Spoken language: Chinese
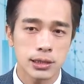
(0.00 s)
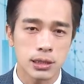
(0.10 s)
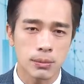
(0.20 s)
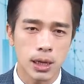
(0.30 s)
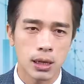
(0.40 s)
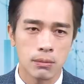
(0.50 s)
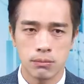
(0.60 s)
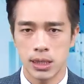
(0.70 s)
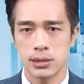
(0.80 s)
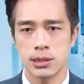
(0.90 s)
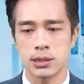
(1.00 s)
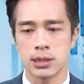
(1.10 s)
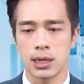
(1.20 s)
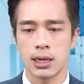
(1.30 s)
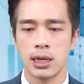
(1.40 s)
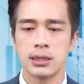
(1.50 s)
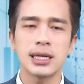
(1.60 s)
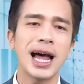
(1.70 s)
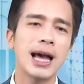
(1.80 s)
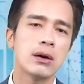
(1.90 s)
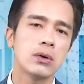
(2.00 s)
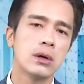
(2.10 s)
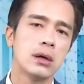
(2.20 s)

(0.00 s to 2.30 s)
死了吗？没死啊！在